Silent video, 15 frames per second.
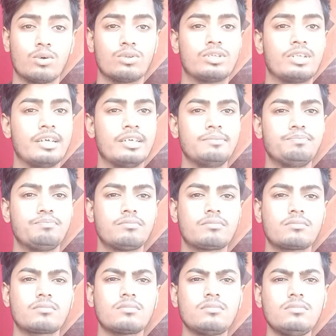রৌদ্রে
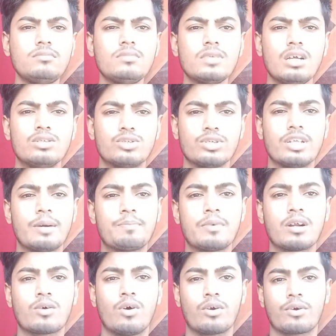যদি
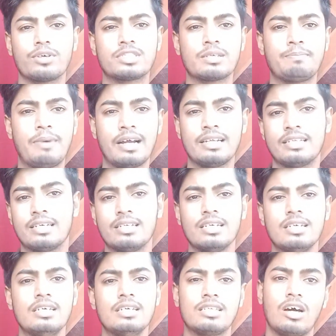আপনারা খরগোশকে পানি দেন
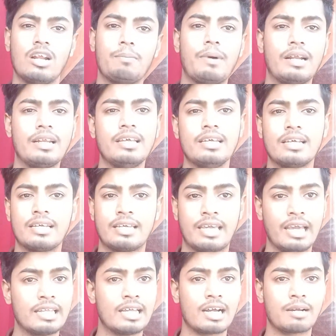তাহলে পানি
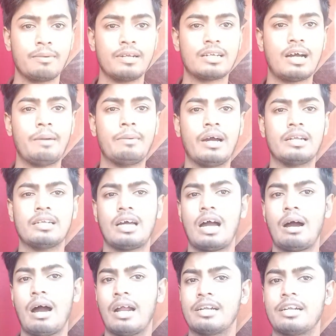খেয়ে থাকবে এটা আমি
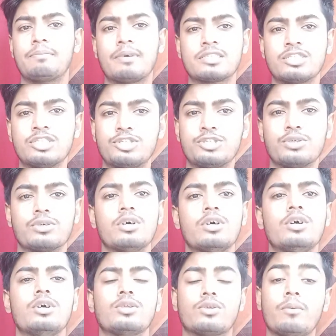হান্ড্রেড পার্সেন্ট শিওর
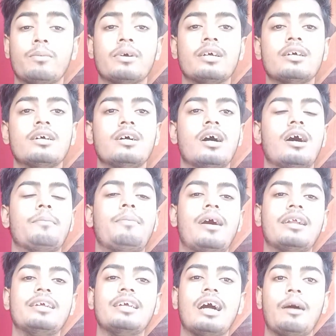তবে
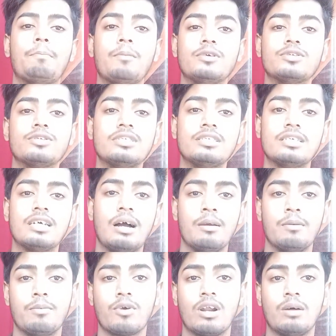পানি আপনি যদি
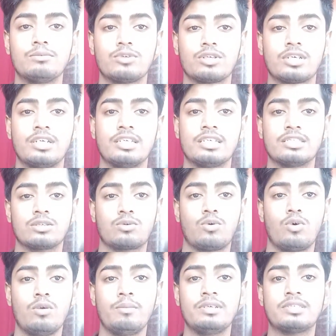আমি বললাম যথারীতি যে
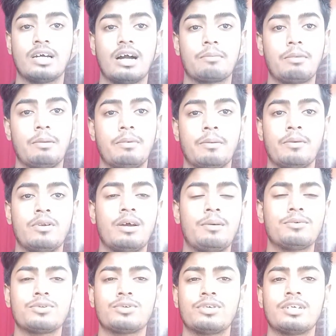কলমি শাক বা বিভিন্ন
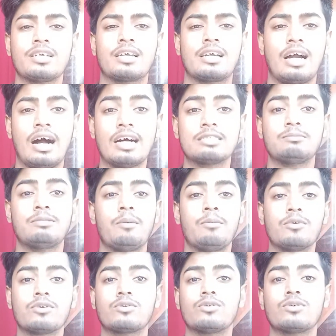এমন ধরনের ঘাস বা
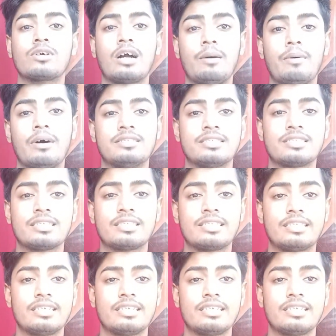এমন কোনো খাবার যেটা